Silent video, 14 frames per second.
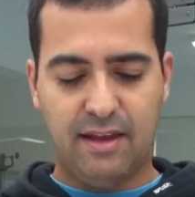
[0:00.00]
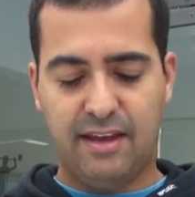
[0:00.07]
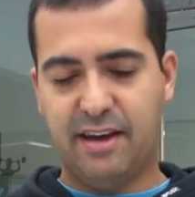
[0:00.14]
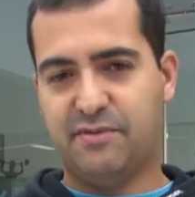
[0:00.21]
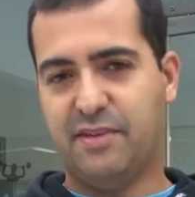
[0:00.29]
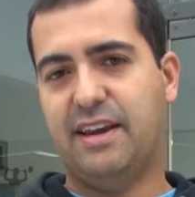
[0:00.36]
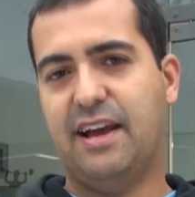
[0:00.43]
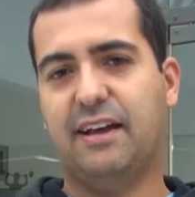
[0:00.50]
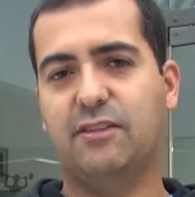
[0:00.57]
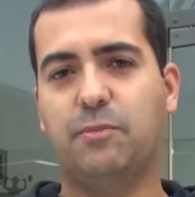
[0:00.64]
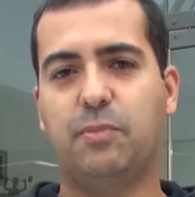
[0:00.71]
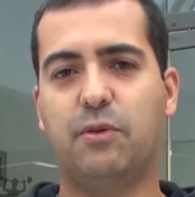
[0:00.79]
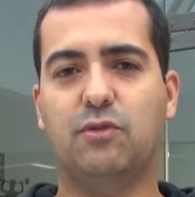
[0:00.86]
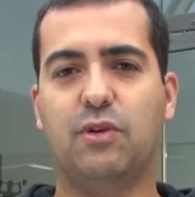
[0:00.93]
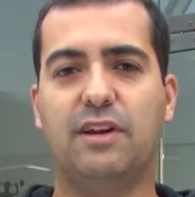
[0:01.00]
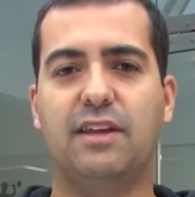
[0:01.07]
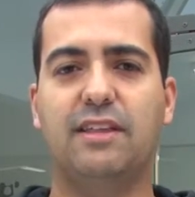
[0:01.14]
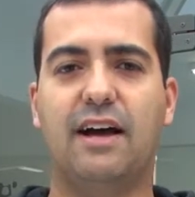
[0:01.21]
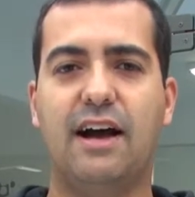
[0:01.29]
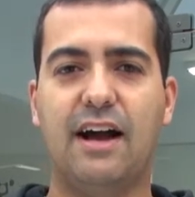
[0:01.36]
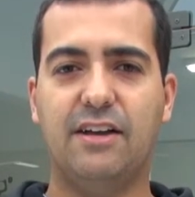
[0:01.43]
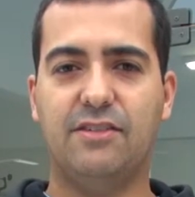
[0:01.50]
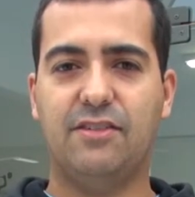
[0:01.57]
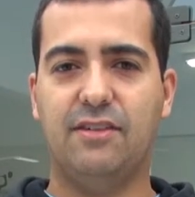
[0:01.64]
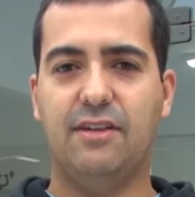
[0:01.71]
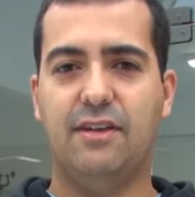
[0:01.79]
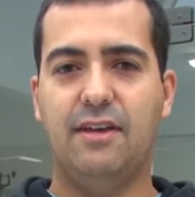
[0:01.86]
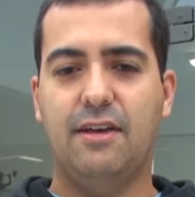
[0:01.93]
É avaliado pontualidade,
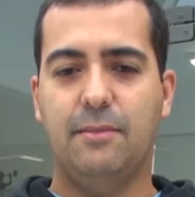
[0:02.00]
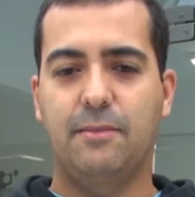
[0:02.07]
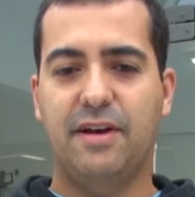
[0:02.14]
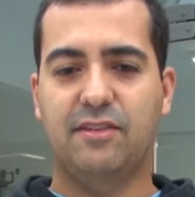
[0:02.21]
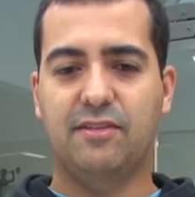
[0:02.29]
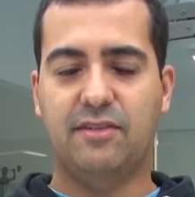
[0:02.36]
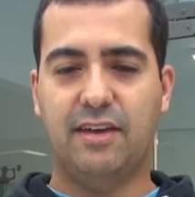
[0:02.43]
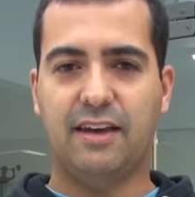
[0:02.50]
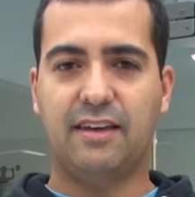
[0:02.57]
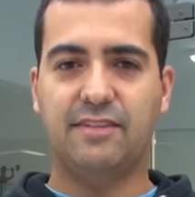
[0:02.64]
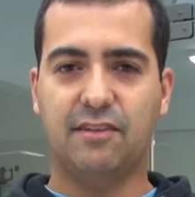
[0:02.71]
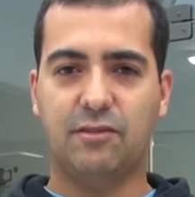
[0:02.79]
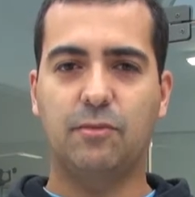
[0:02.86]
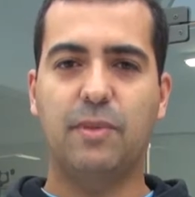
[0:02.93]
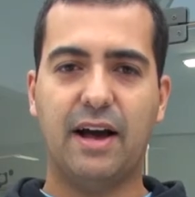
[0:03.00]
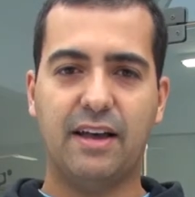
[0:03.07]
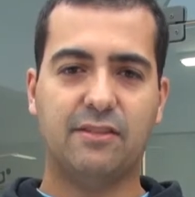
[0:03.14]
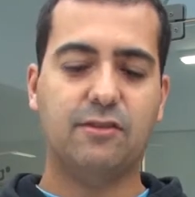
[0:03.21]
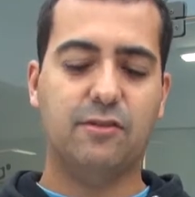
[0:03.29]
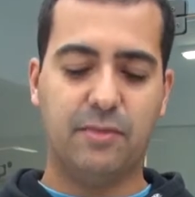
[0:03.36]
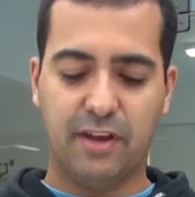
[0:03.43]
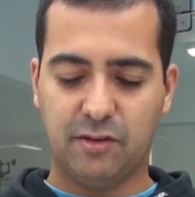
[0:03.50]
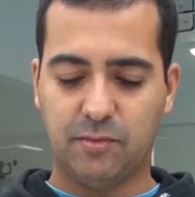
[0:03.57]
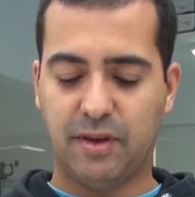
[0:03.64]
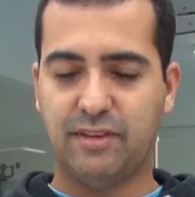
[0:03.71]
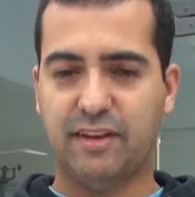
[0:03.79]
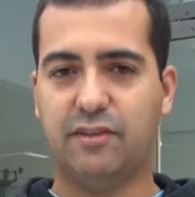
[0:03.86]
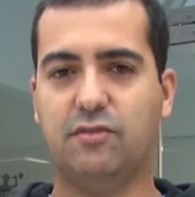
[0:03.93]
mas requisito básico mesmo
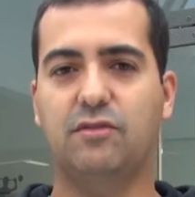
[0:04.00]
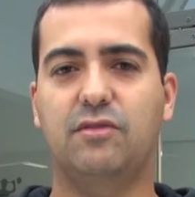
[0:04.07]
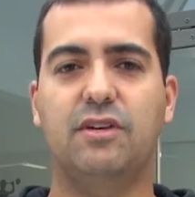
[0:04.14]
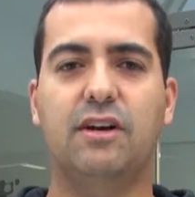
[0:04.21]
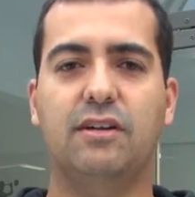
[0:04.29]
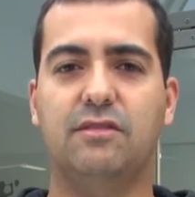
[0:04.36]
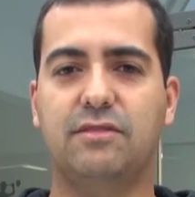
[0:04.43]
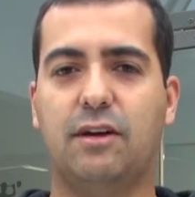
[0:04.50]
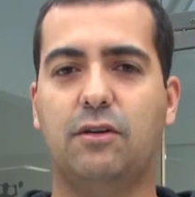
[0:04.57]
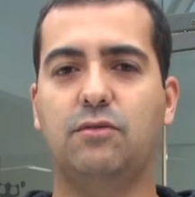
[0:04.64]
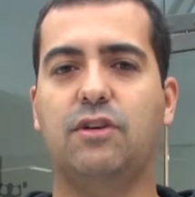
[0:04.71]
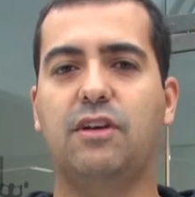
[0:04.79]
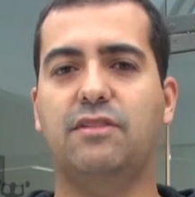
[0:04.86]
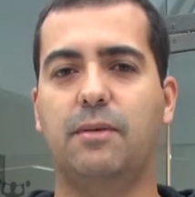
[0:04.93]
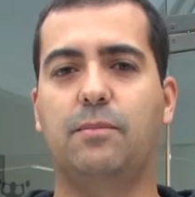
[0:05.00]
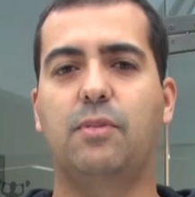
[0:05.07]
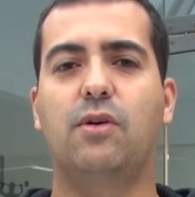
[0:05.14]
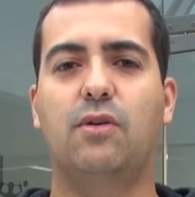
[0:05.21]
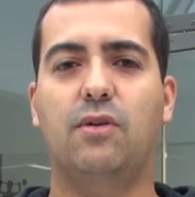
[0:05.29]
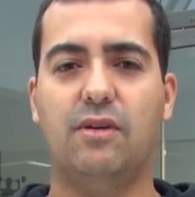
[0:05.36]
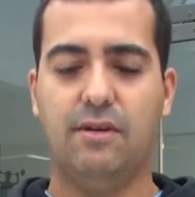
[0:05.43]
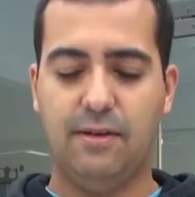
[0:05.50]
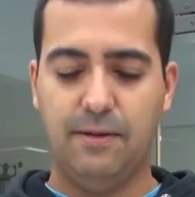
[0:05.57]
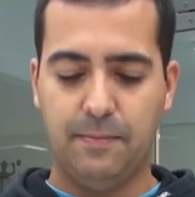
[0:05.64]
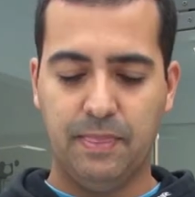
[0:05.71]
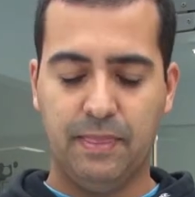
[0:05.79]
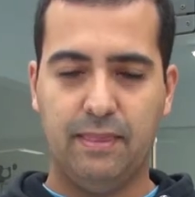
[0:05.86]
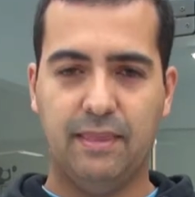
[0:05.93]
é estar tá estudando, estar tá com nota boa
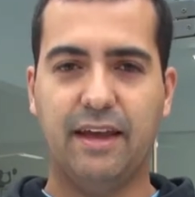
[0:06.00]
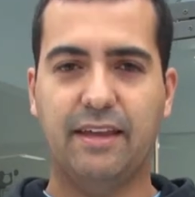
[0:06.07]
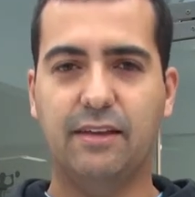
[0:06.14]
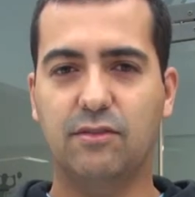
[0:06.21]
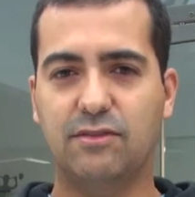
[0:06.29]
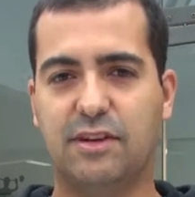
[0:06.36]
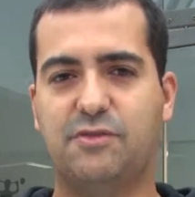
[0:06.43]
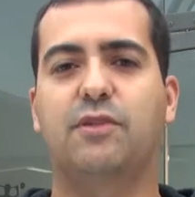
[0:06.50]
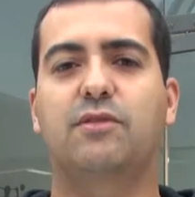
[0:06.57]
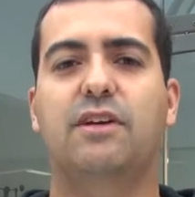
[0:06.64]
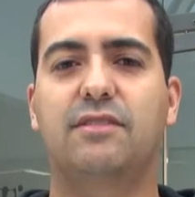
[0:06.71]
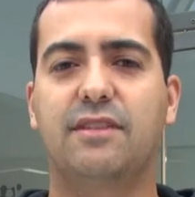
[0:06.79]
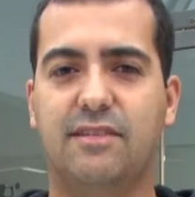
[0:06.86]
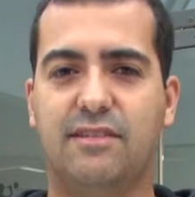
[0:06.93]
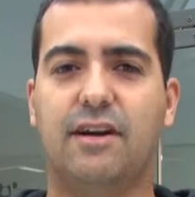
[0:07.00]
né? e não estar tá faltando as